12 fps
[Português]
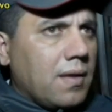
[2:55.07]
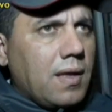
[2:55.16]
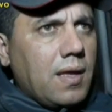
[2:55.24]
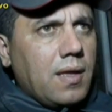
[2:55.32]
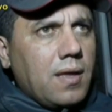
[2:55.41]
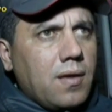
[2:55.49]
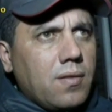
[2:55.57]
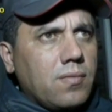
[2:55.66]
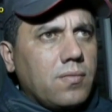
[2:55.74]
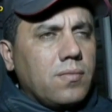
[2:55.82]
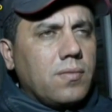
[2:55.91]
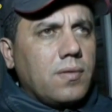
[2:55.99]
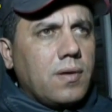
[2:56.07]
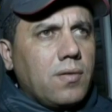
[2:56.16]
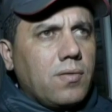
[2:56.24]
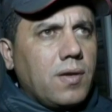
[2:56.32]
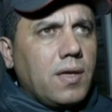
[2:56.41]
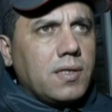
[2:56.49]
É, é um,
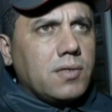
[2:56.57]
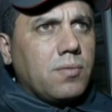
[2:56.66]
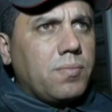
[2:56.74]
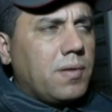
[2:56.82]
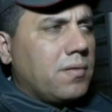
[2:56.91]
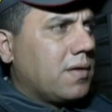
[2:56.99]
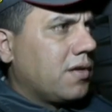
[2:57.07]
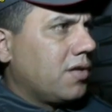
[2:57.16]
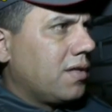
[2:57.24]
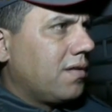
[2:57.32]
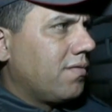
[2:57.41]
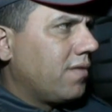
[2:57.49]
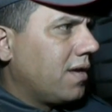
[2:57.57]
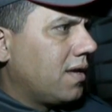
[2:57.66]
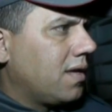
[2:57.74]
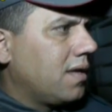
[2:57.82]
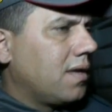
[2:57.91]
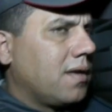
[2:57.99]
é um risco, pelo que a gente vê
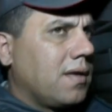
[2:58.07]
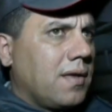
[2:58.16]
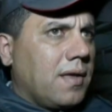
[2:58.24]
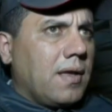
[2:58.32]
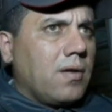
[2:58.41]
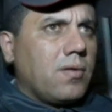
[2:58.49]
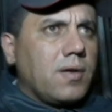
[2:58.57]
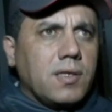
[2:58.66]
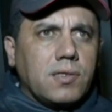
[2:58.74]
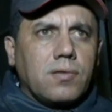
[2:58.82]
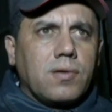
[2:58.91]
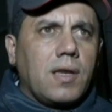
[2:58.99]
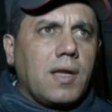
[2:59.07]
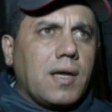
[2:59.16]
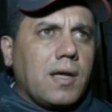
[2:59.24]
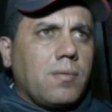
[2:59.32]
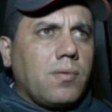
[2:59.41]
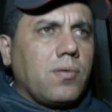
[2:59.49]
aí, é um risco que ele
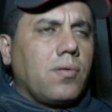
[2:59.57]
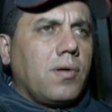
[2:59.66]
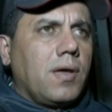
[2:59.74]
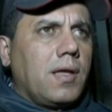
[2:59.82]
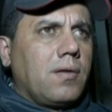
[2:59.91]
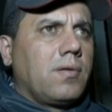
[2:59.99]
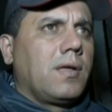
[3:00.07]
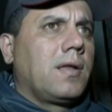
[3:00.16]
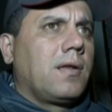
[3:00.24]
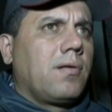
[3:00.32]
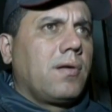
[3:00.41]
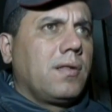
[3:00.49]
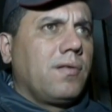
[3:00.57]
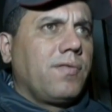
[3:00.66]
acaba ocorrendo né, na hora do